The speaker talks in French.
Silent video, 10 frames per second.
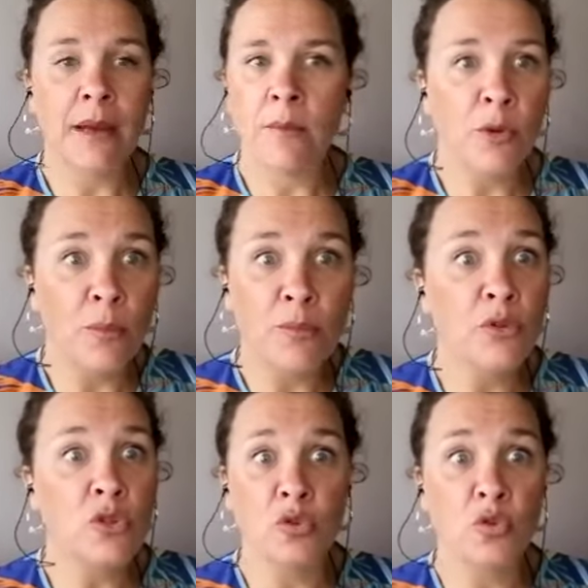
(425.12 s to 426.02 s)
Moi non plus,
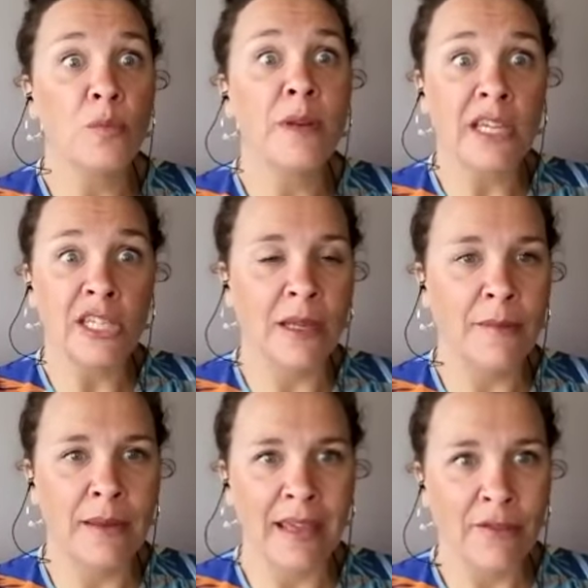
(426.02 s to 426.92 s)
je ne t'oublierai
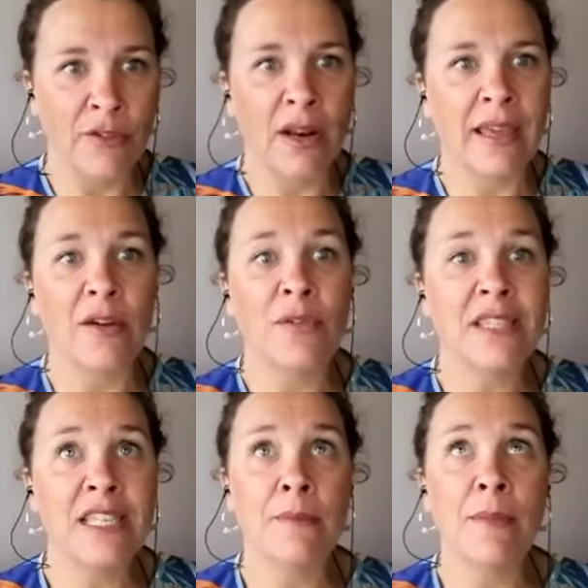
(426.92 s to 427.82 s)
jamais. Et voilà. Et en fait,
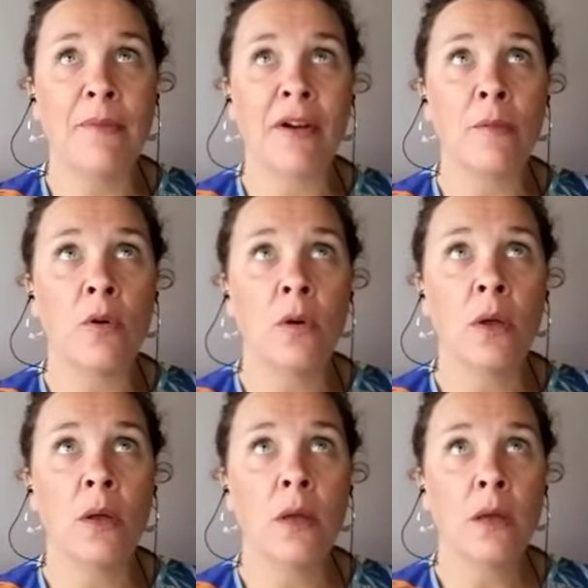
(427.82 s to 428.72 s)
il m'a vraiment
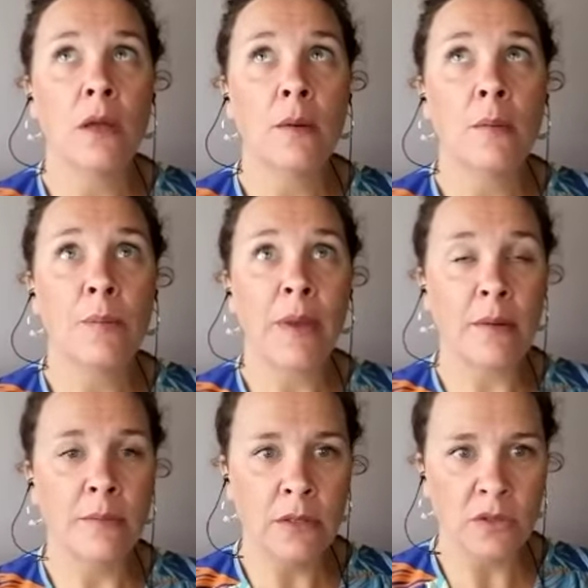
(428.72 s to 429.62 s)

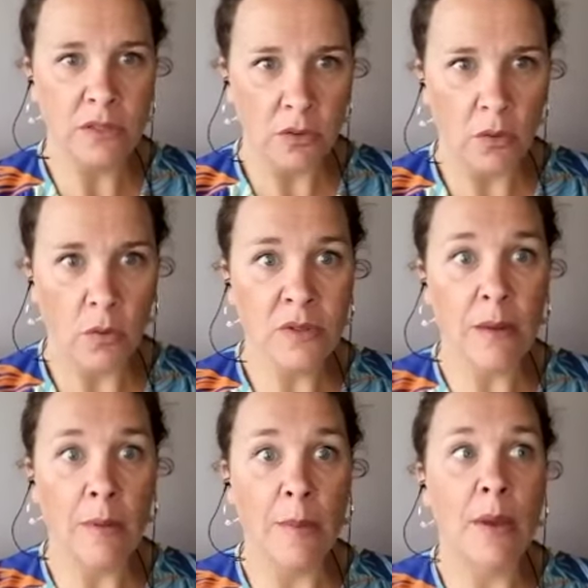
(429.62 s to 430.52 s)
permis, dans cette rencontre, ça
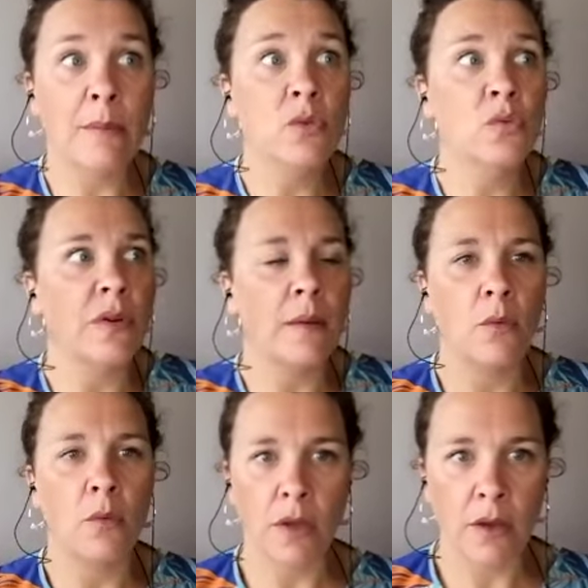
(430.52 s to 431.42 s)
m'a permis d'ouvrir
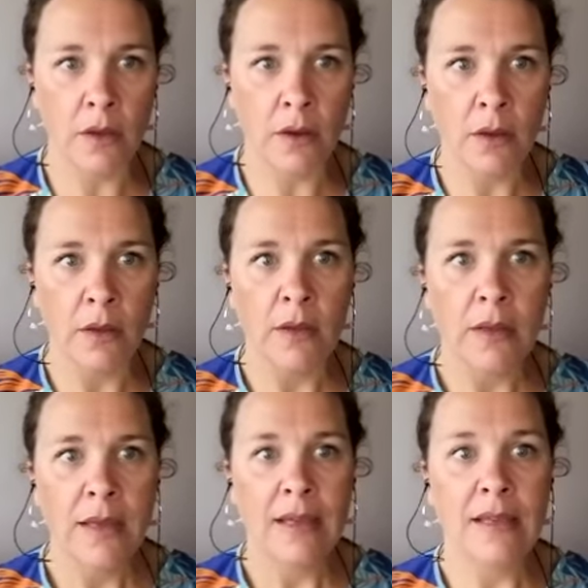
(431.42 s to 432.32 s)
mon cœur.
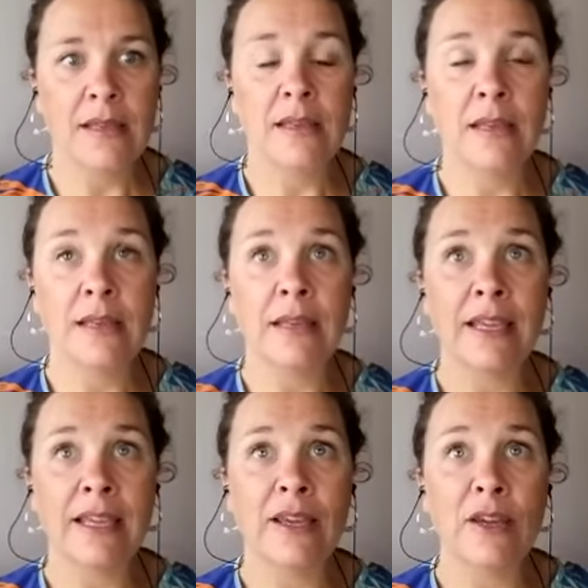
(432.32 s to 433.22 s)

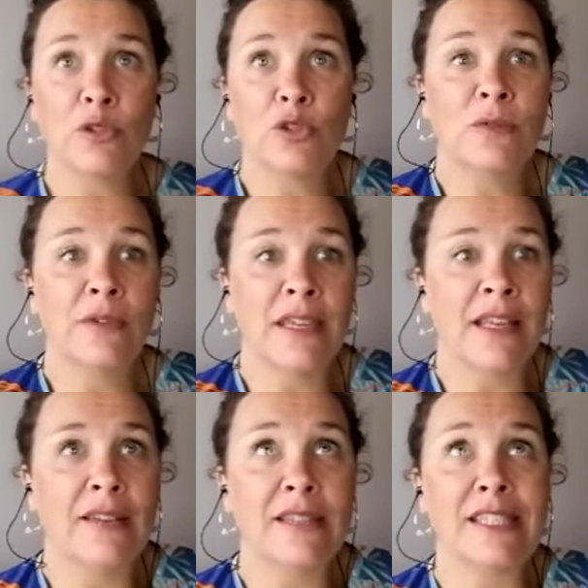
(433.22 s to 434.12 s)
Et, et aujourd'hui, vous
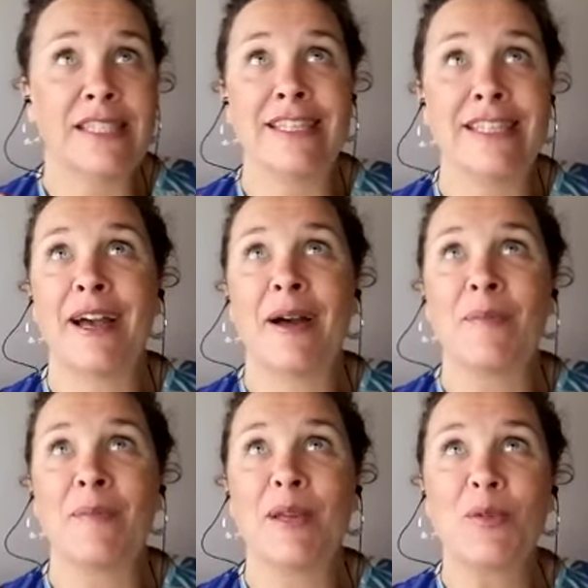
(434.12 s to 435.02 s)
voyez, c'était il y a
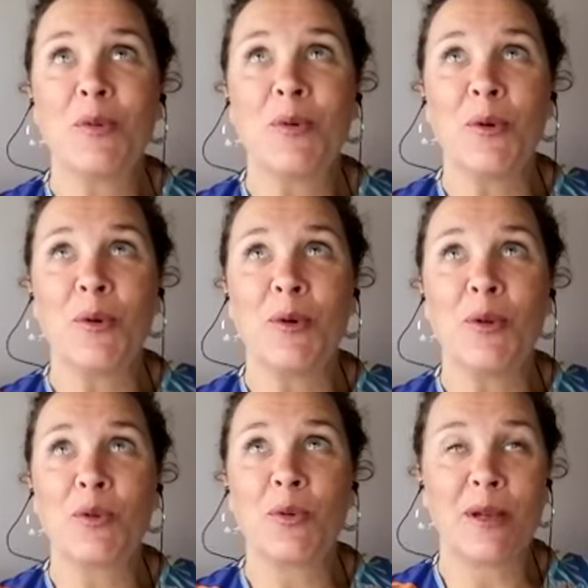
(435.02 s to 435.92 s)
bientôt
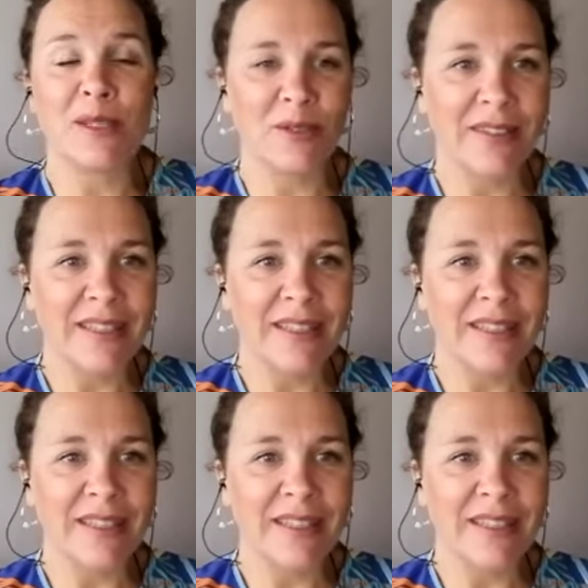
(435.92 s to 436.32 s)
trois ans.